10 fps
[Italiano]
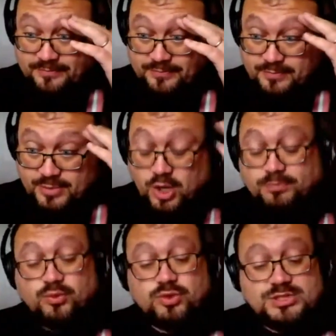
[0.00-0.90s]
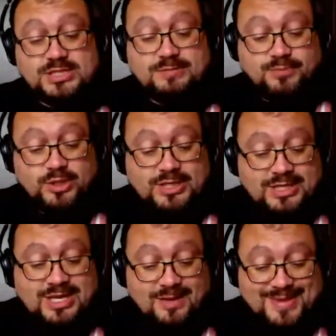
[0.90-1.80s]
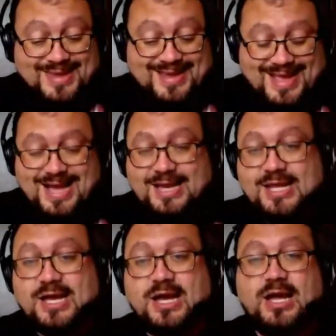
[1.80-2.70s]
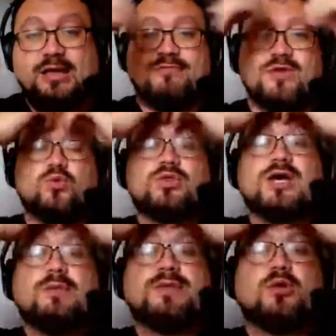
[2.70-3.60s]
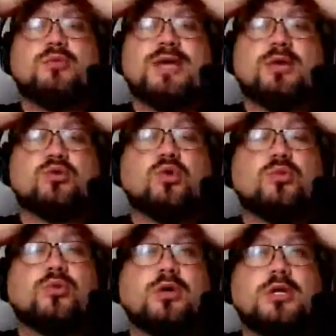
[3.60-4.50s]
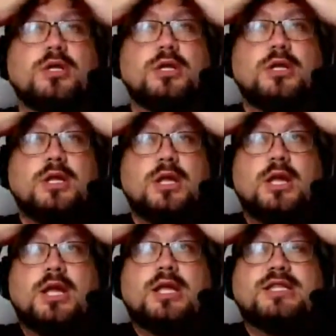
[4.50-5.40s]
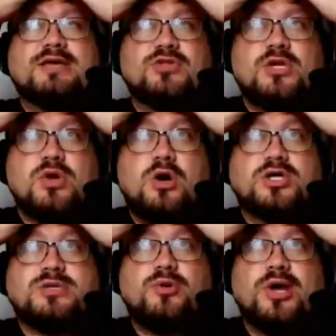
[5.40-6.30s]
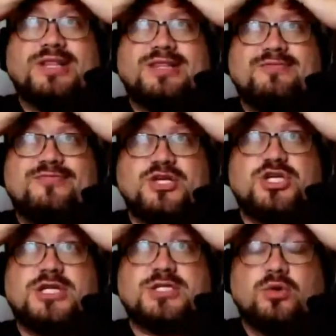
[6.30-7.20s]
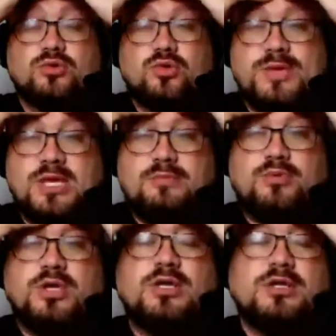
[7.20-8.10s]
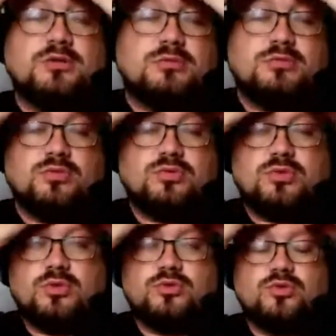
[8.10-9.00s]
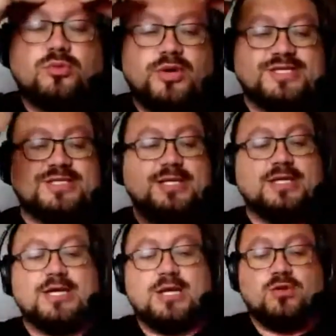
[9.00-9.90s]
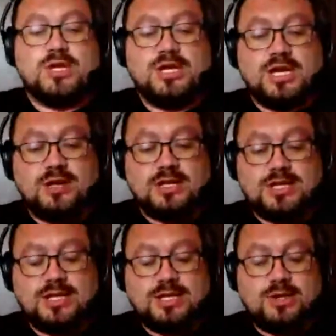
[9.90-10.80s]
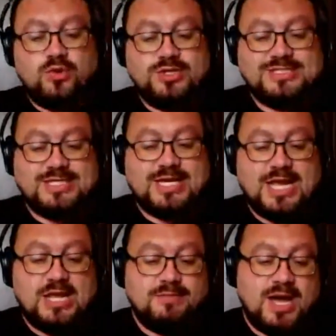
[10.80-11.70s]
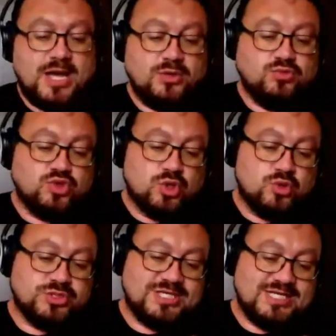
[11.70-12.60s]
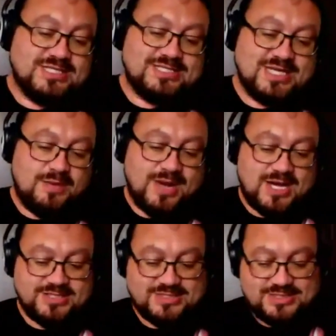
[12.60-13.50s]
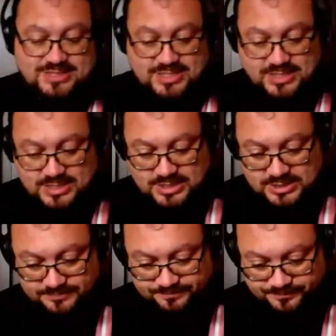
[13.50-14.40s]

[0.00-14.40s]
Però appunto sì, poi la meccanica è venuta piano piano dopo. Devo dire una cosa però, è difficile secondo me, poi tutto, tutto può essere, che noi, creere, che noi si crei mai un gioco senza master